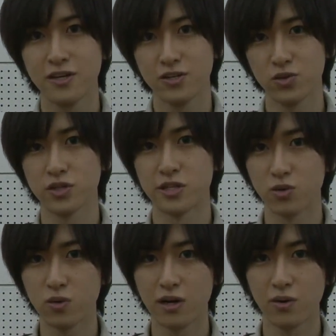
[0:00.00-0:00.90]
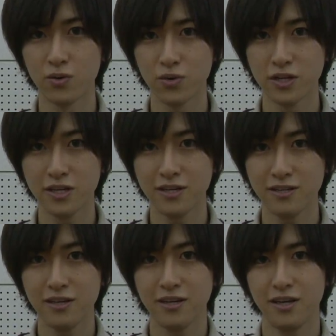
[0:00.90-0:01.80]
そうですね、今回本当に、
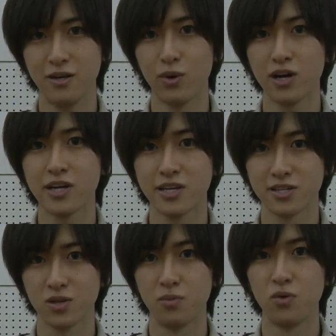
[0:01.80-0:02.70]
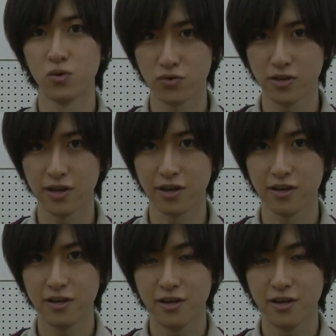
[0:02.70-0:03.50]
えー、若いキャストも多くて、